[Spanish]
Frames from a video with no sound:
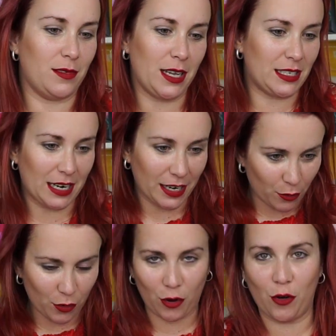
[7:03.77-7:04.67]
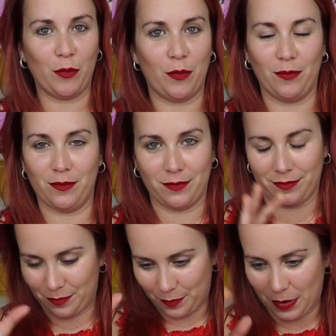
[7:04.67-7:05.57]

echaré un ojo mm,